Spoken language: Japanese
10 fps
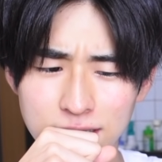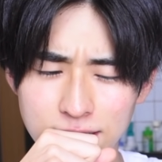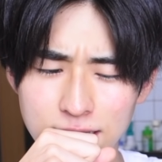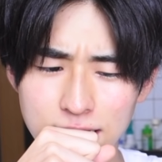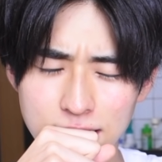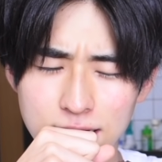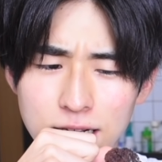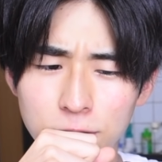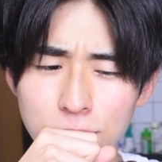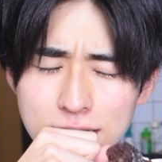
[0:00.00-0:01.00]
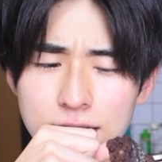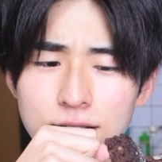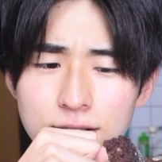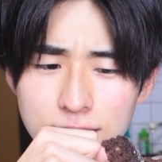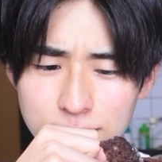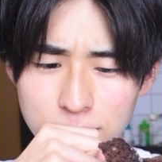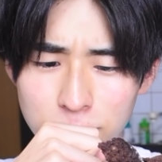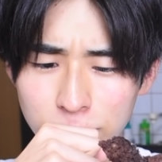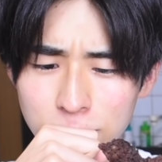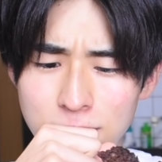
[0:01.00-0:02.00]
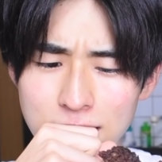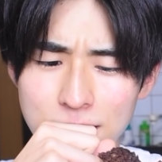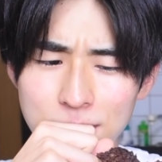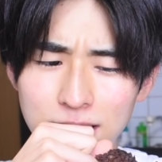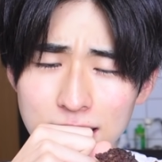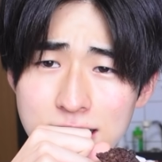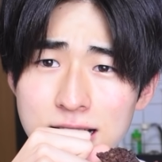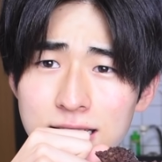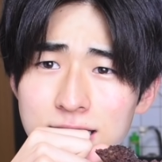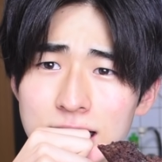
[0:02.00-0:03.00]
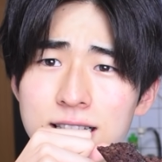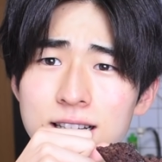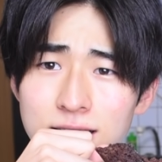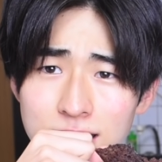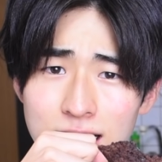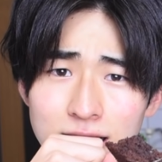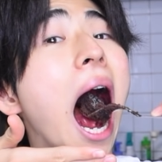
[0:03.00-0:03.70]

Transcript: 暑さで若干溶けちゃってるんですけど、それがまたいい味出してるね。